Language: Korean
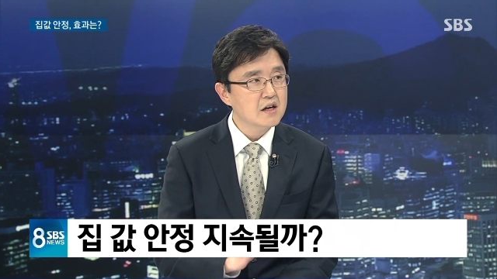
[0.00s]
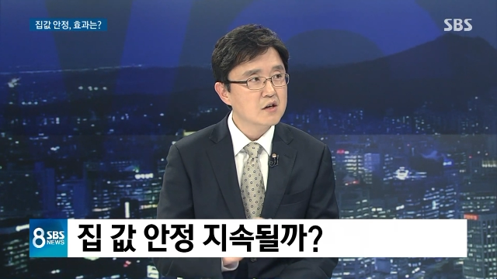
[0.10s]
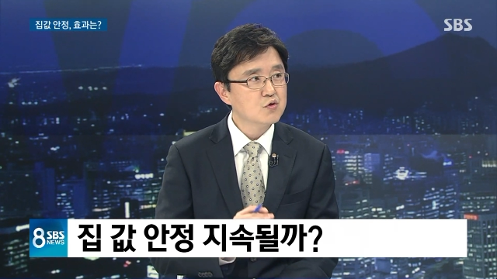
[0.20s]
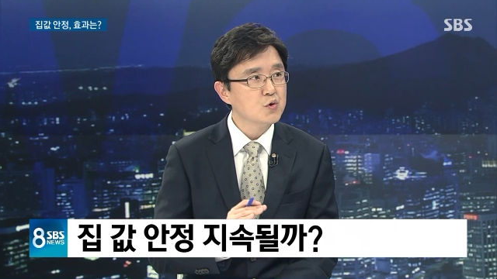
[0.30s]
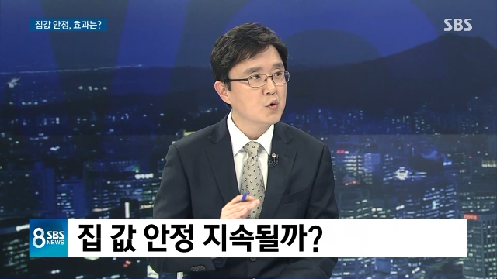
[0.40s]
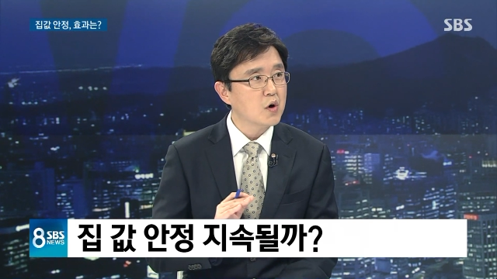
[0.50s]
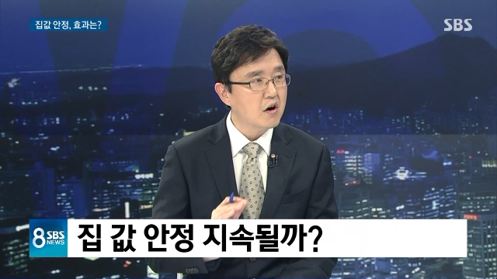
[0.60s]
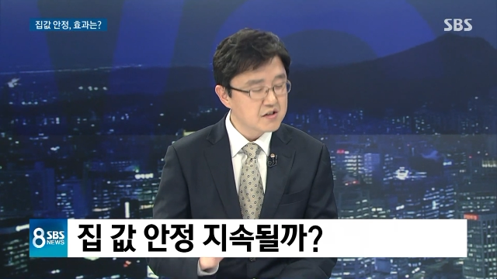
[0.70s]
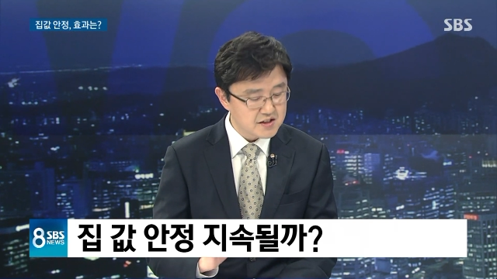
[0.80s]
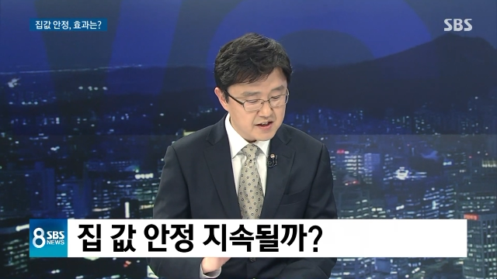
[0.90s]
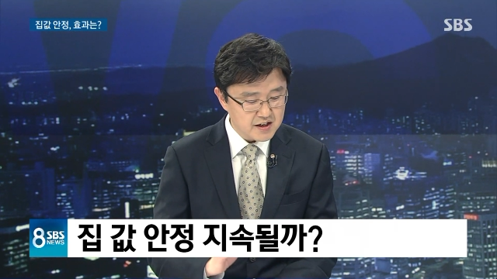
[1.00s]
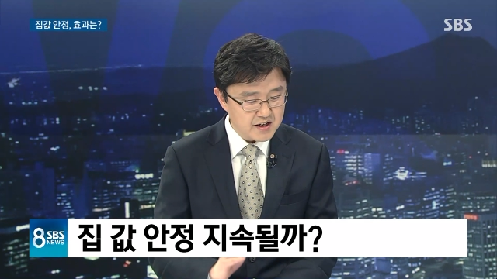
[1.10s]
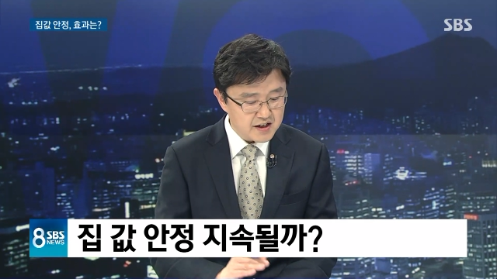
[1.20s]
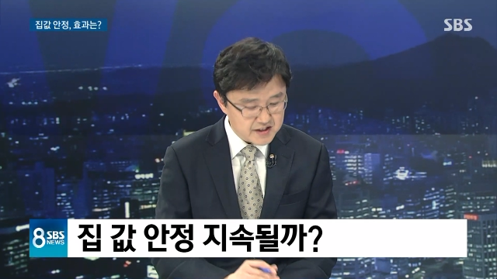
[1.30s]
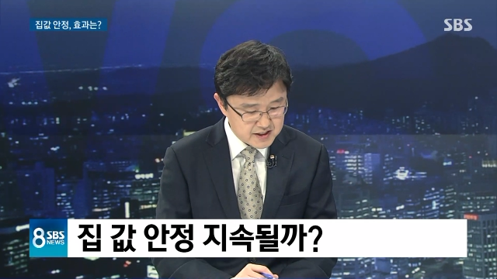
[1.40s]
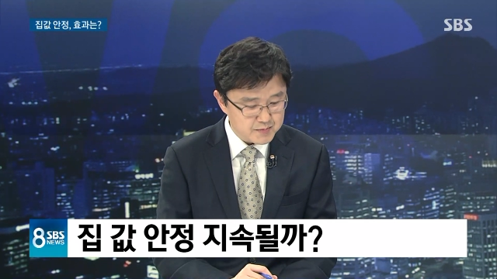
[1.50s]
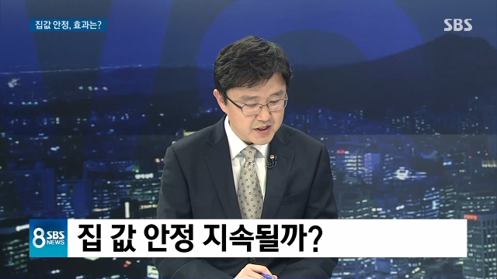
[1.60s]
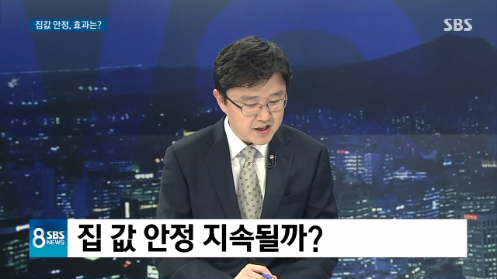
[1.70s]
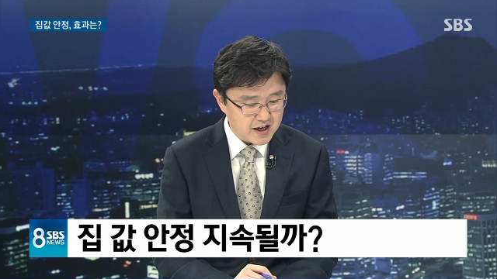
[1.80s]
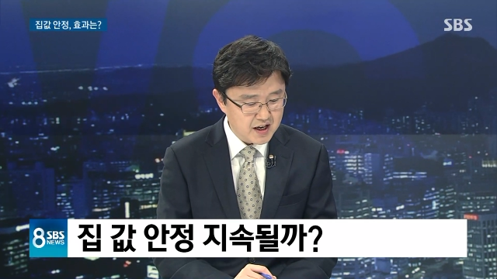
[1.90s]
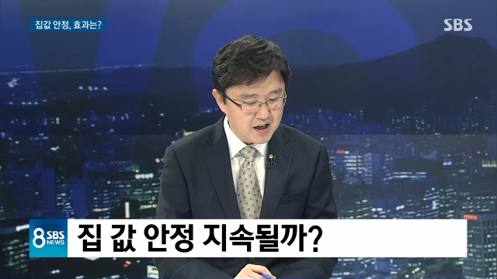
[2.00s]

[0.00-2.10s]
수요 억제에 있습니다.